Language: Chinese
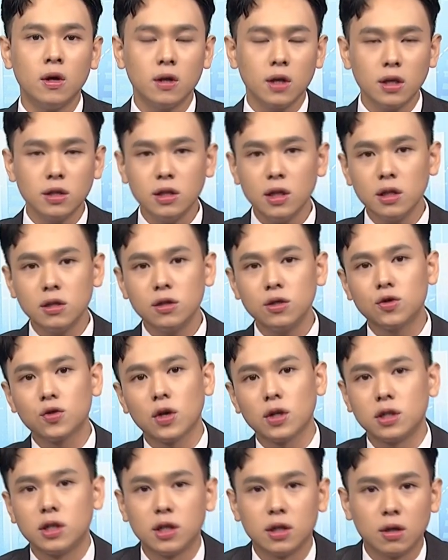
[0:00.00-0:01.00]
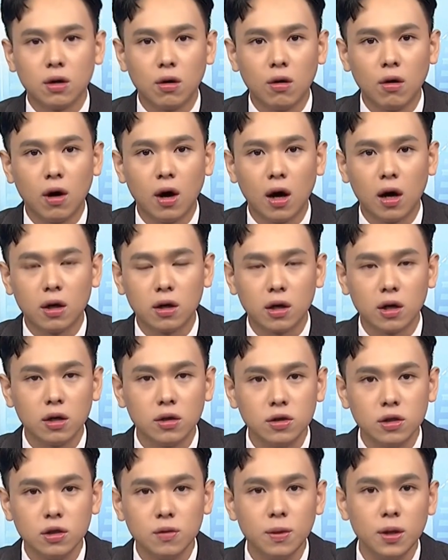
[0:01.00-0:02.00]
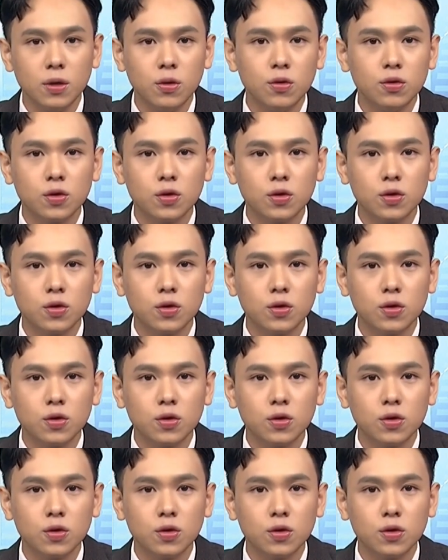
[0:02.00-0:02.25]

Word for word: 那既然是赚钱的话，可支配预